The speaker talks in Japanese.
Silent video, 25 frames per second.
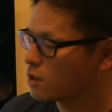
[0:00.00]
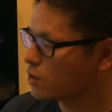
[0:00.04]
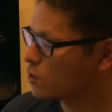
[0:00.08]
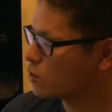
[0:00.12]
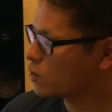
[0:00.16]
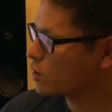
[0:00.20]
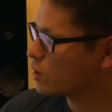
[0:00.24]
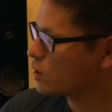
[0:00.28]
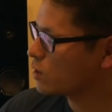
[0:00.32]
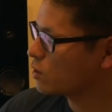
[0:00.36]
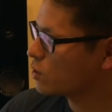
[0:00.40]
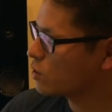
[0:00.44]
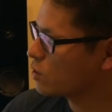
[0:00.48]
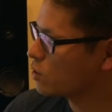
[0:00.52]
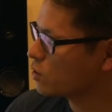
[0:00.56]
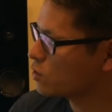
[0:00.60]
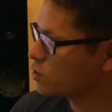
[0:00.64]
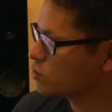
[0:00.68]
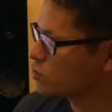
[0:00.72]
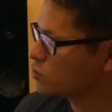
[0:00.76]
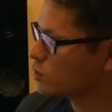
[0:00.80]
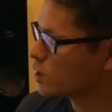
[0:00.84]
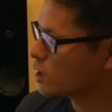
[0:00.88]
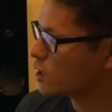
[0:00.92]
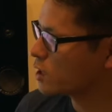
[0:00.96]
これ
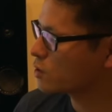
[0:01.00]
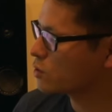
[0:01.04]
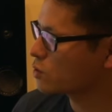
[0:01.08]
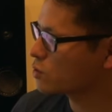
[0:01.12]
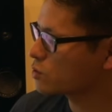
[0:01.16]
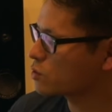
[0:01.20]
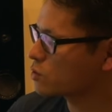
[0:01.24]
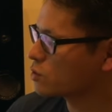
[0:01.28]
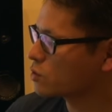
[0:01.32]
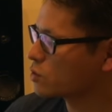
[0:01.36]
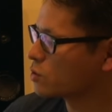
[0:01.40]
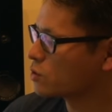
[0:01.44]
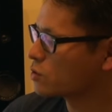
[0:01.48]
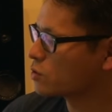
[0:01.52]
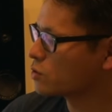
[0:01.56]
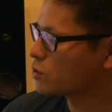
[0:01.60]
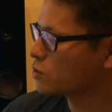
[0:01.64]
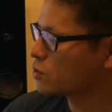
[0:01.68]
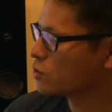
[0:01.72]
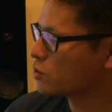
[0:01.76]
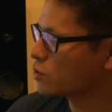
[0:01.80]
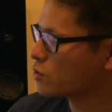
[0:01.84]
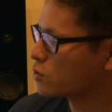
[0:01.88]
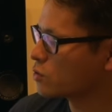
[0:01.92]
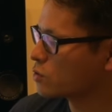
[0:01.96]
をうまいこと
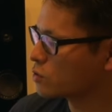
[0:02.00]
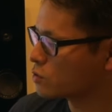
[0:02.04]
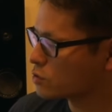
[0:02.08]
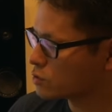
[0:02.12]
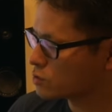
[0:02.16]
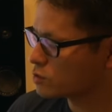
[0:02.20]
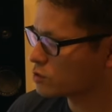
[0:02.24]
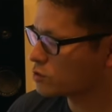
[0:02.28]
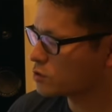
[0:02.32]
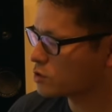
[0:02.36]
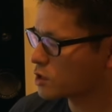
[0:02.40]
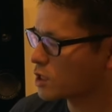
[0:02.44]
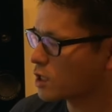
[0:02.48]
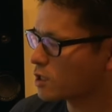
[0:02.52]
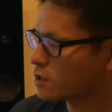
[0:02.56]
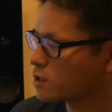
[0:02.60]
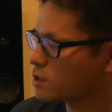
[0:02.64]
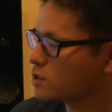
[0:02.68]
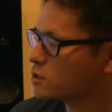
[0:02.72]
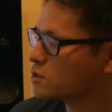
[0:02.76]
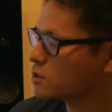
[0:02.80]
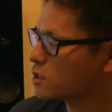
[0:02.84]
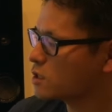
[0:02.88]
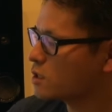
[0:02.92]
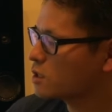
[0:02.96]
を使っ
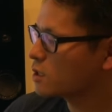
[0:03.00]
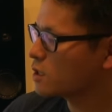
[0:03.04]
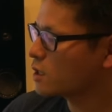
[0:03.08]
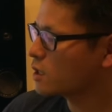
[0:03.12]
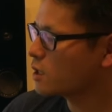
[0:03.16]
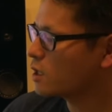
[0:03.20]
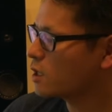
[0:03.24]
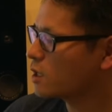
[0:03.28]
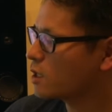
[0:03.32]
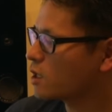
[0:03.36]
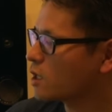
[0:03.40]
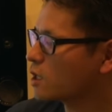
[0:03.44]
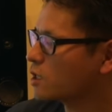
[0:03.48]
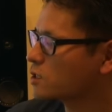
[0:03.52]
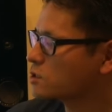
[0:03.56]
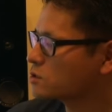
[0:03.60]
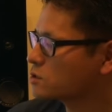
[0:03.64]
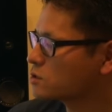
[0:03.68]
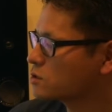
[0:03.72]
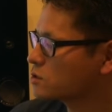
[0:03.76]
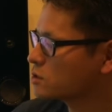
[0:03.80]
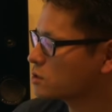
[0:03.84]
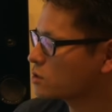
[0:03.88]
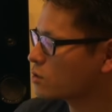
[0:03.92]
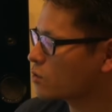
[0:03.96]
てですね、映画化
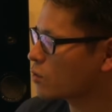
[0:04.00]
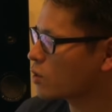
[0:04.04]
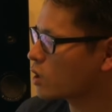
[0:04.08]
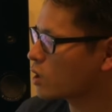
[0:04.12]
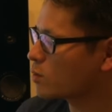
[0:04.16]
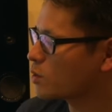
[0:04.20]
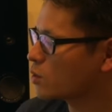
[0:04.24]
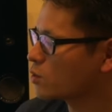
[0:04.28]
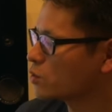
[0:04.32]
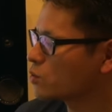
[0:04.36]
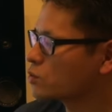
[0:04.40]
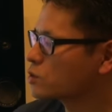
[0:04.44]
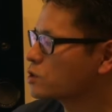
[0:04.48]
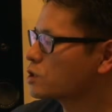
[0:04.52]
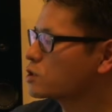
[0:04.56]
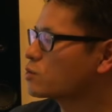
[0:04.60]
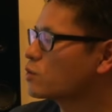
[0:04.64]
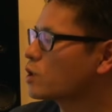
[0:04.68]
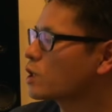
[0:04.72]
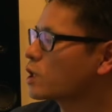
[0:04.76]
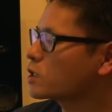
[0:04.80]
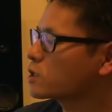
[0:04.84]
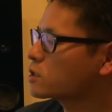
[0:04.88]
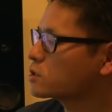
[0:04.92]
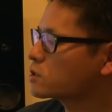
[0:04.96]
するっていう小亀を載せる
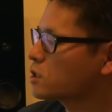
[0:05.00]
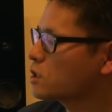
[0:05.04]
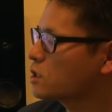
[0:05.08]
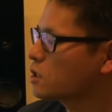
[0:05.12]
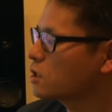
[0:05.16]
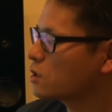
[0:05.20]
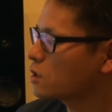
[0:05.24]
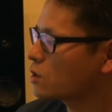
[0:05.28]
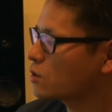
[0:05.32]
わけですね。